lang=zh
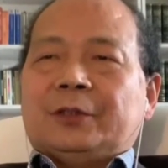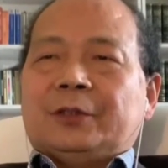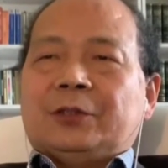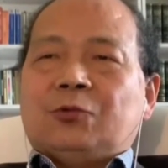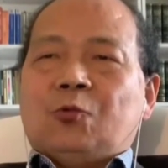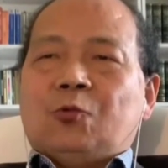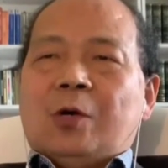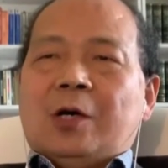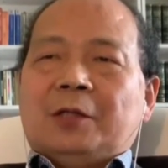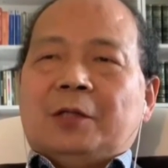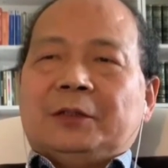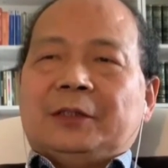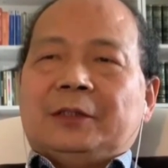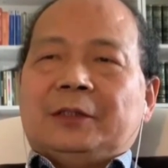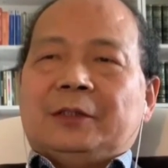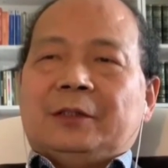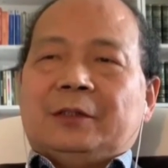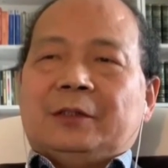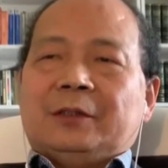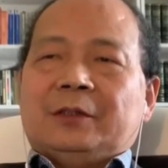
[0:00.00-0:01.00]
次王
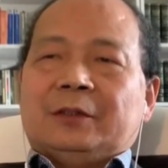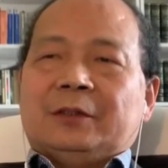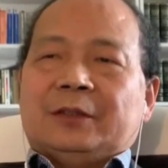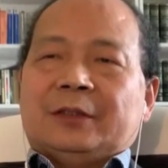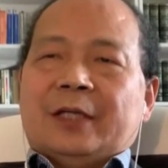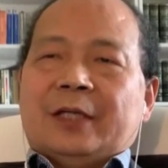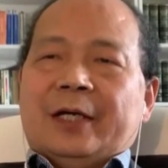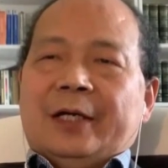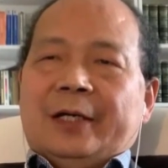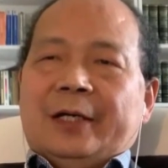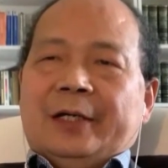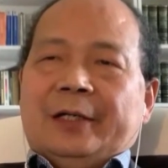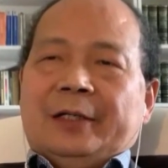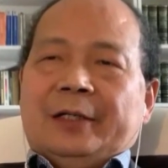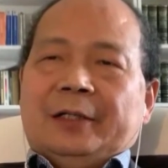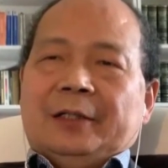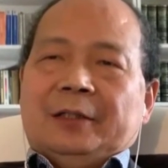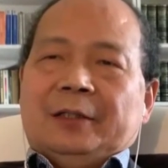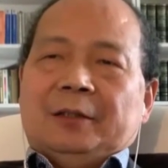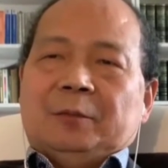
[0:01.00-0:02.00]
毅
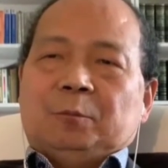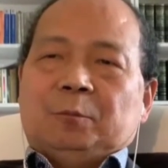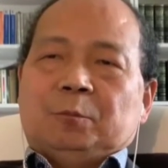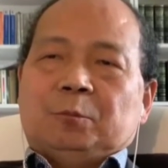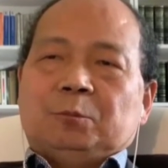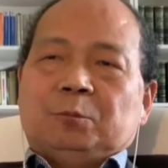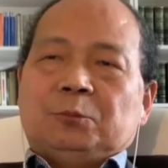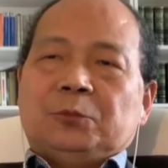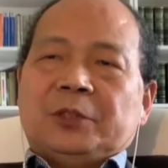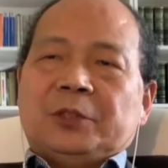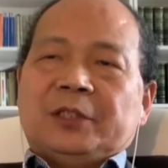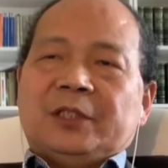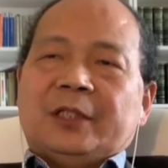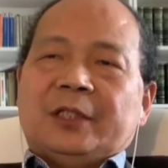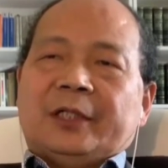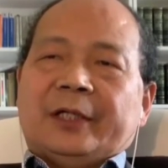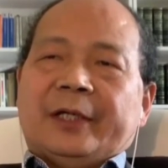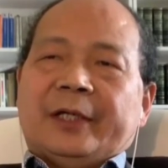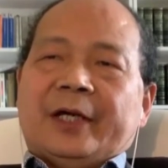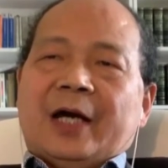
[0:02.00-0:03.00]
在慕尼
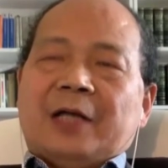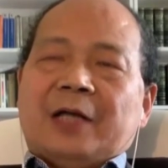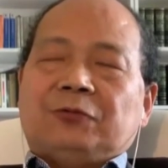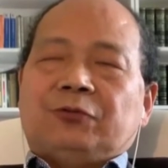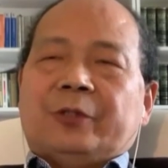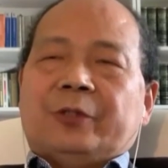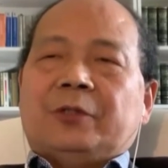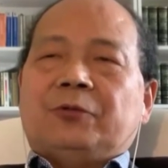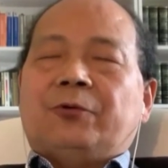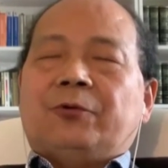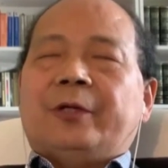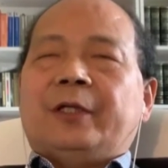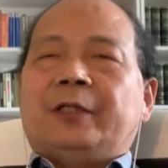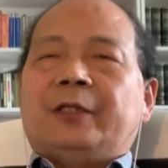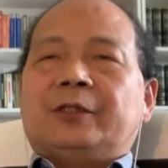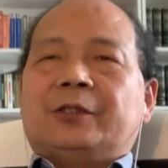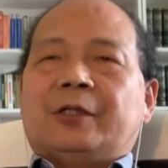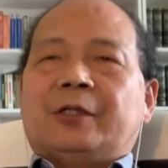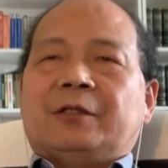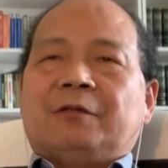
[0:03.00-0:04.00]
黑安全会
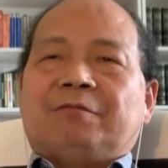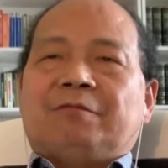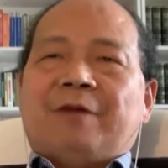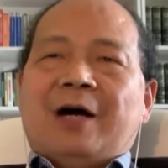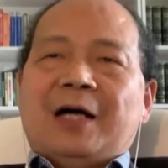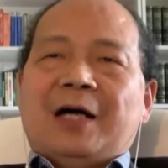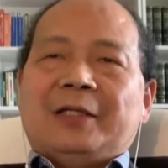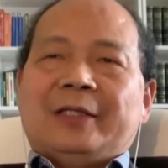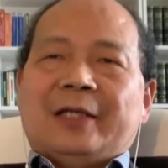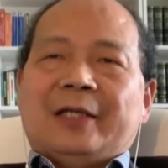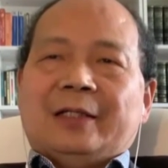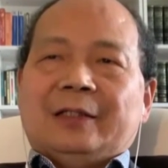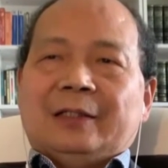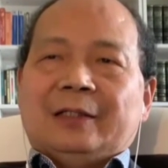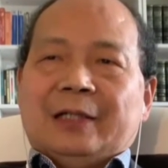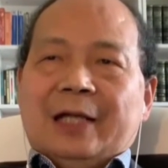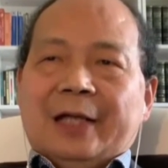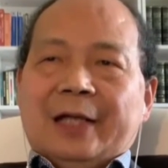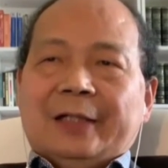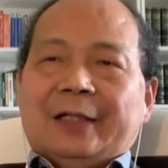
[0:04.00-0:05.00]
议上的发言
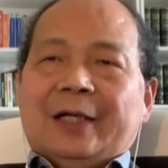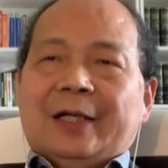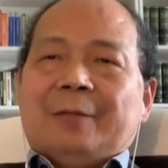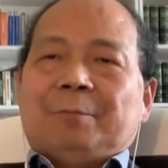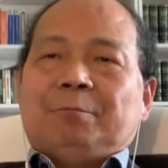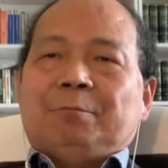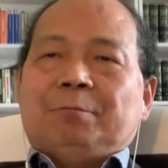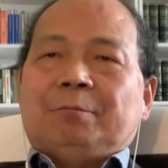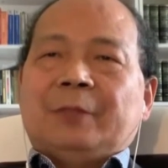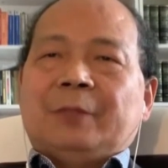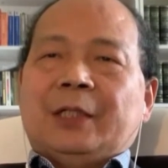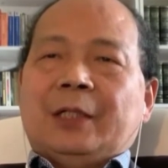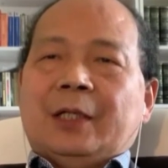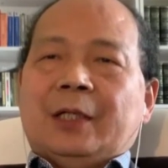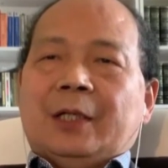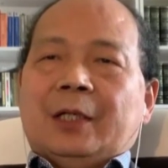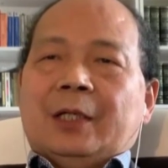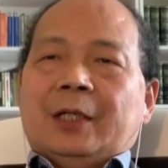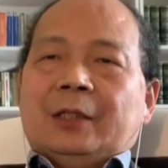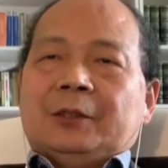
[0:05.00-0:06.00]
来看，
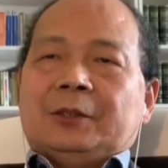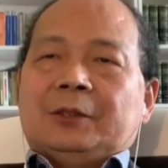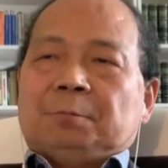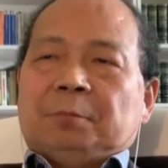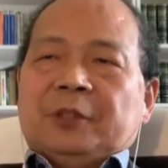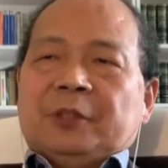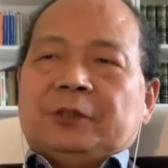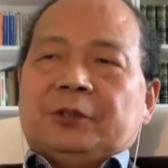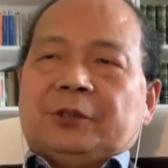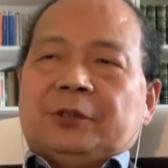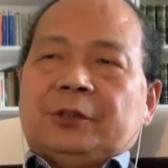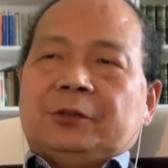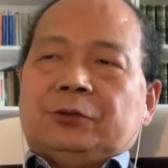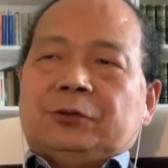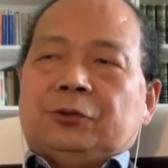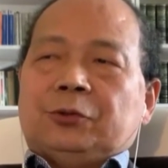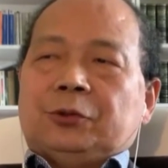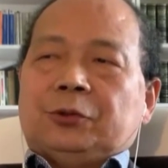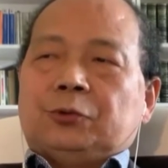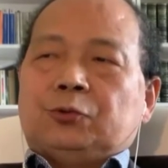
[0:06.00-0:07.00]
这本身
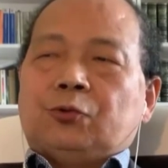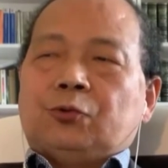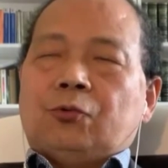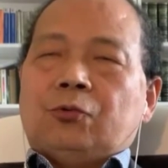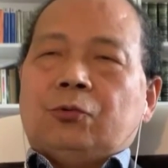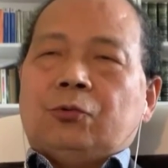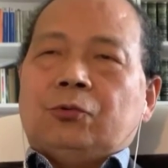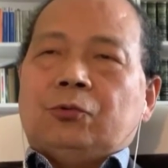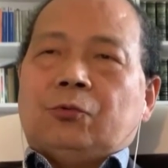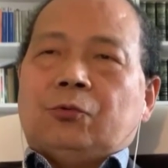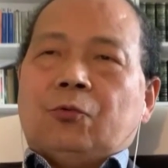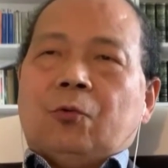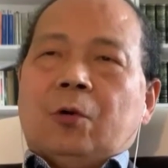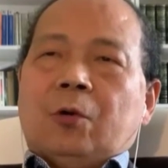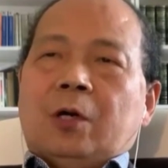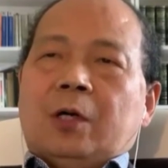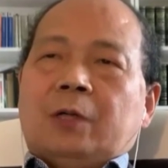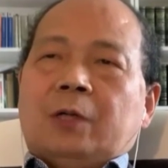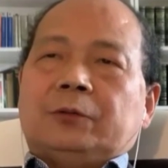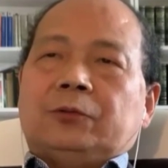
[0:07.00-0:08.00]
就是中
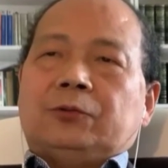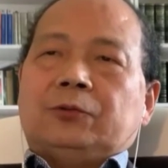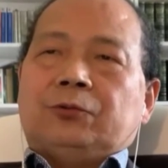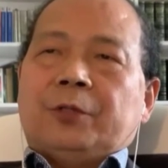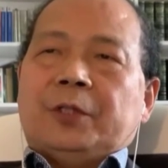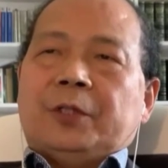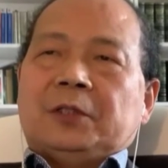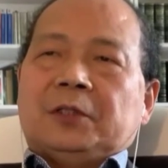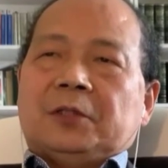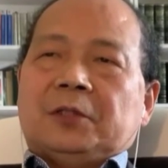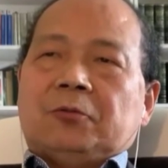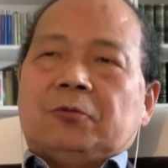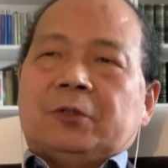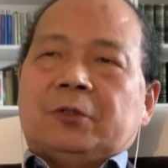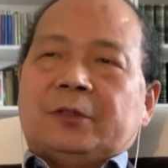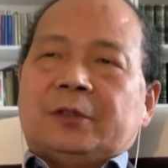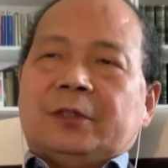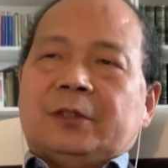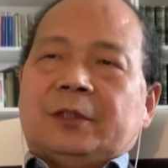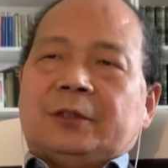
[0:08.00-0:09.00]
国对俄罗
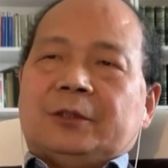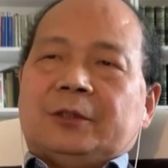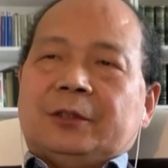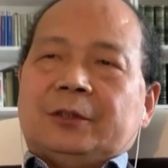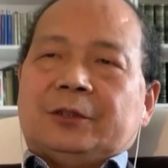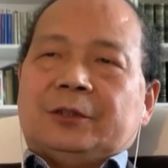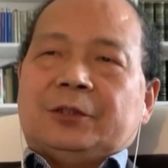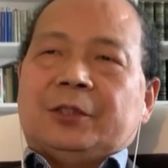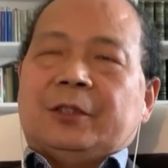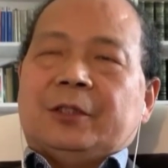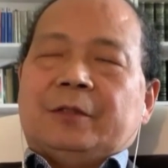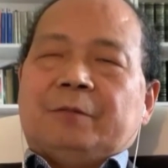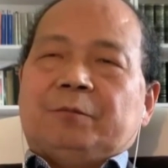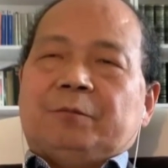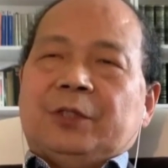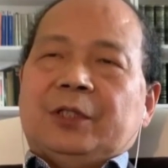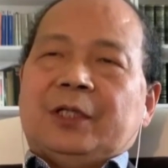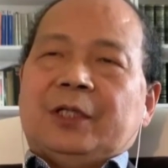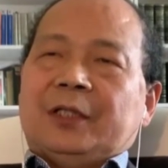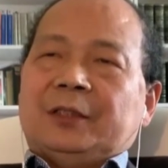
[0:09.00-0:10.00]
斯的政策，
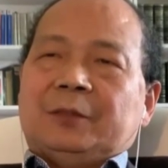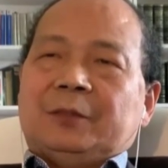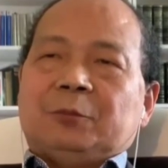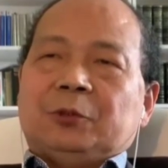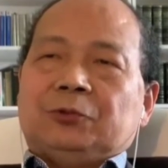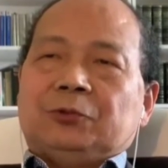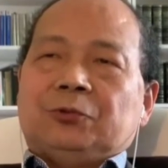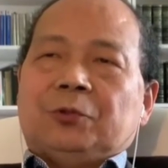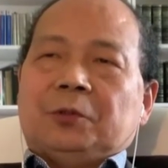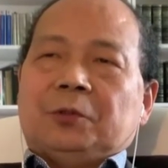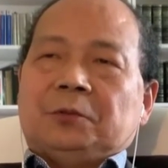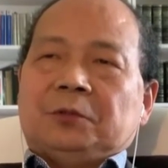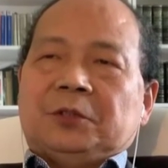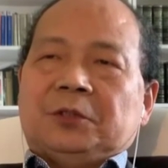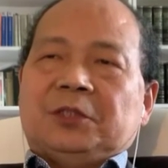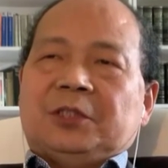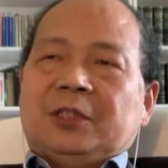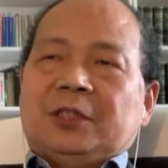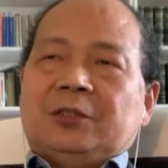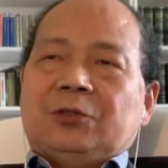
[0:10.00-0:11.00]
应该这么说，
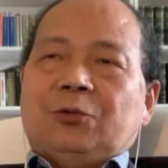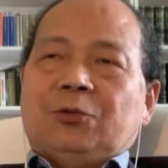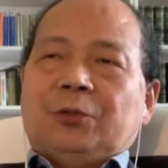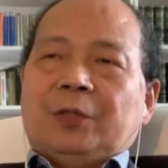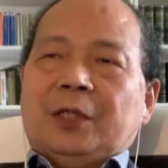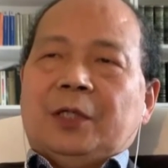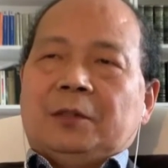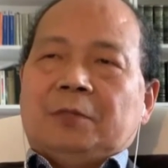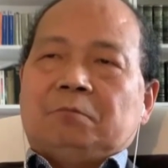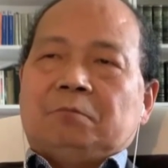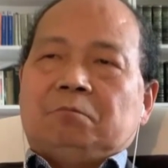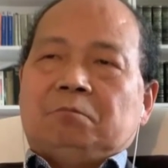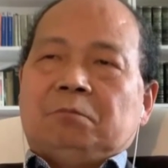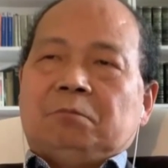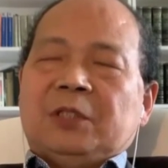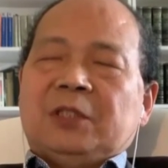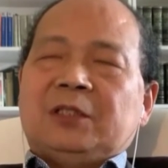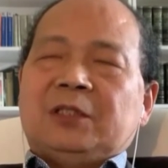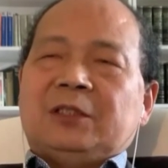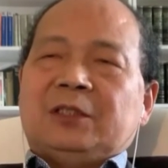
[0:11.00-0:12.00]
已经有了
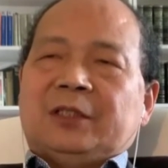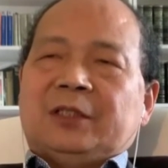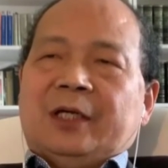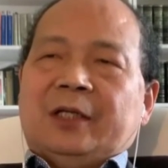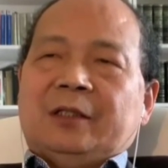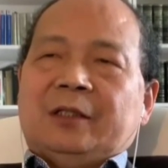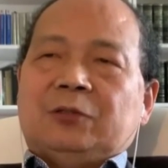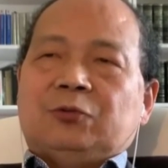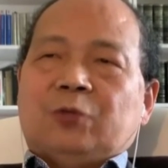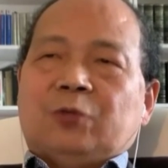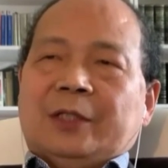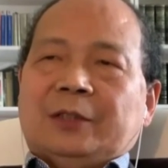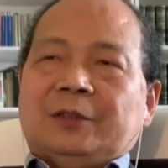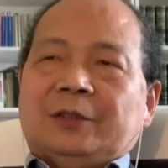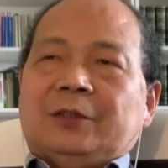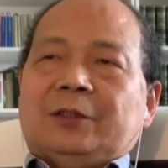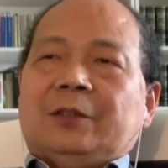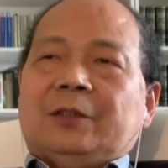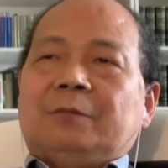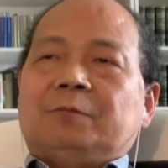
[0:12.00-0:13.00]
明显的转
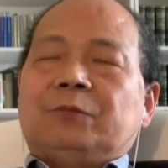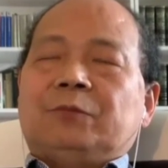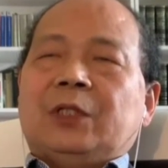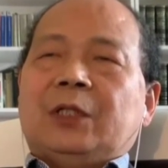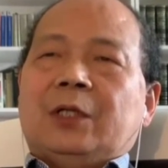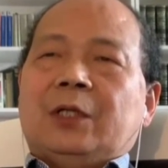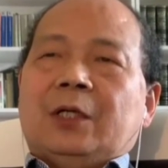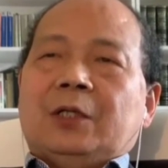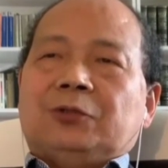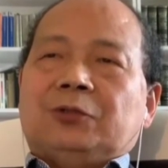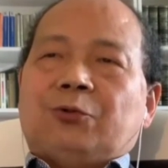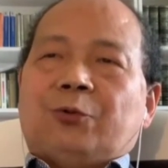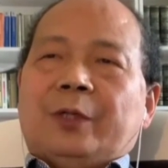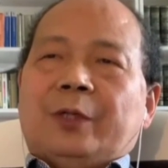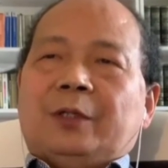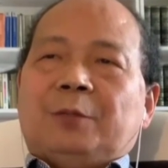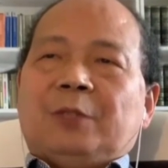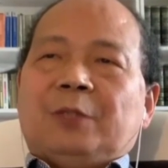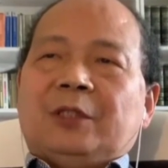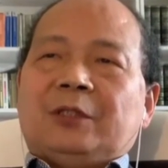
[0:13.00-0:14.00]
折。所
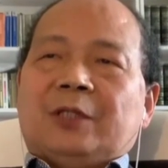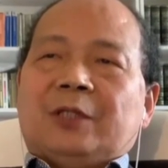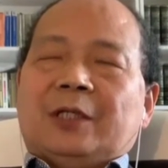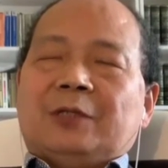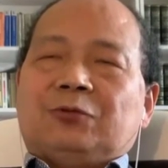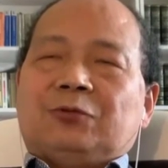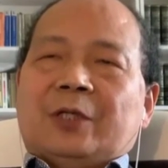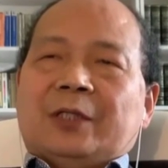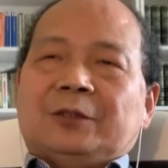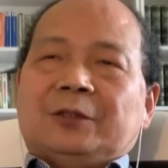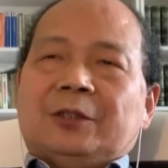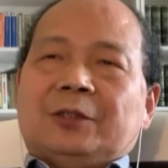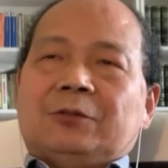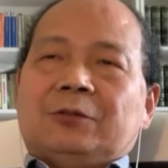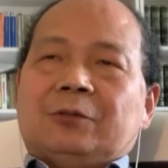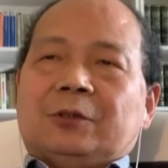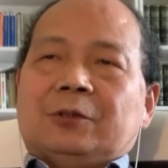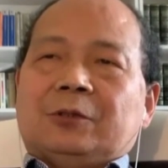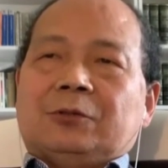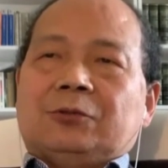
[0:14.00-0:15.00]
谓的明显转折，
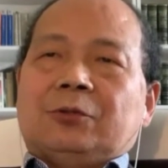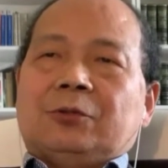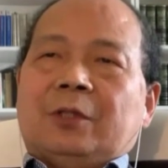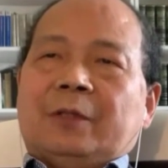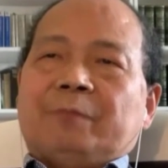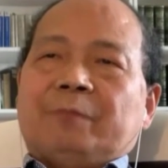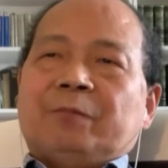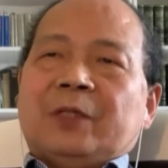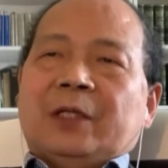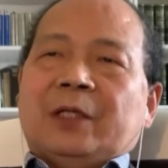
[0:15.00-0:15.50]
就是说，